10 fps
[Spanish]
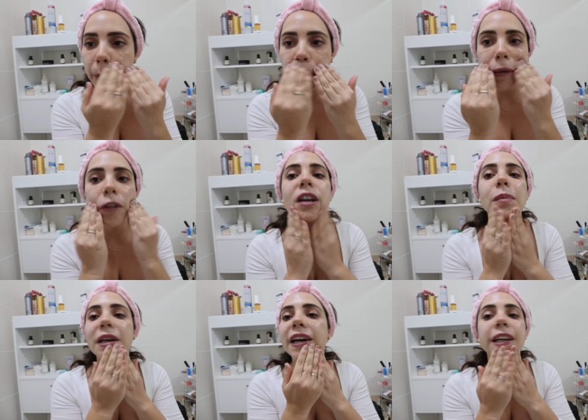y me la voy a
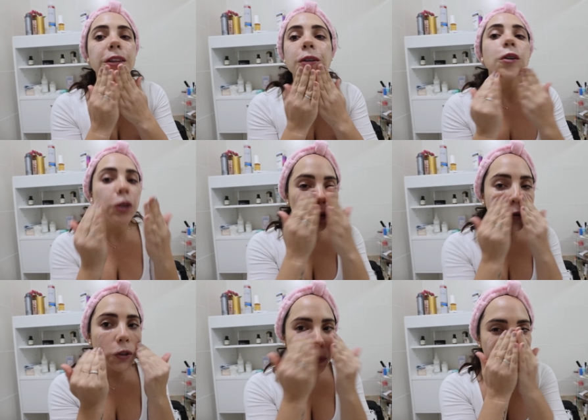aplicar en todo el
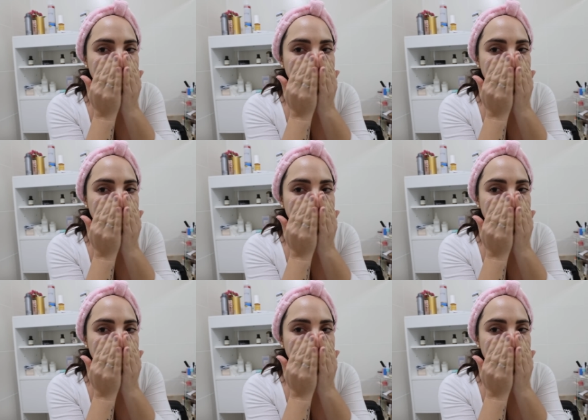rostro.